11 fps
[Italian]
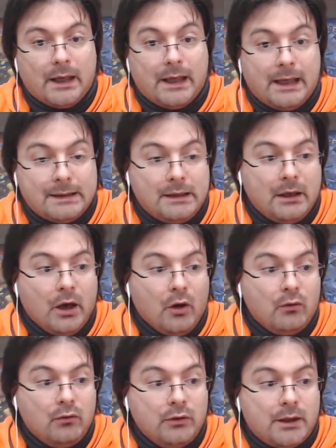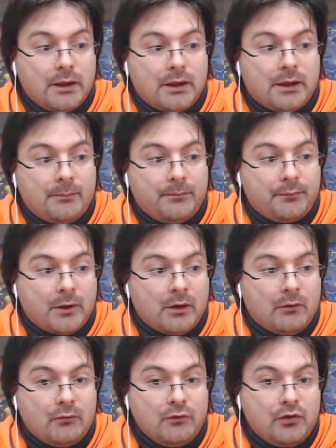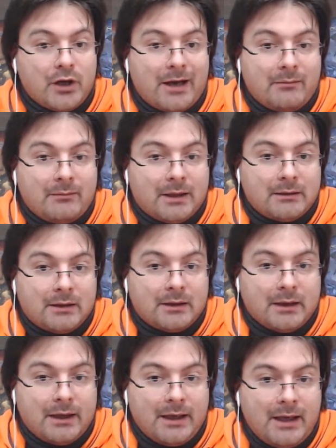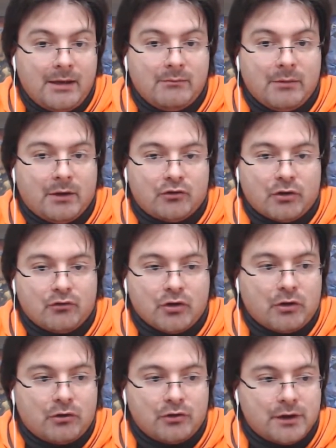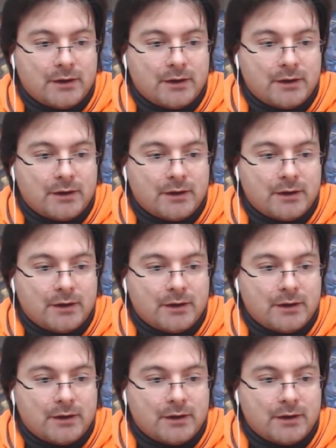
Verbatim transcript: eh, sì, un, um, un, German eh, game, cioè un gioco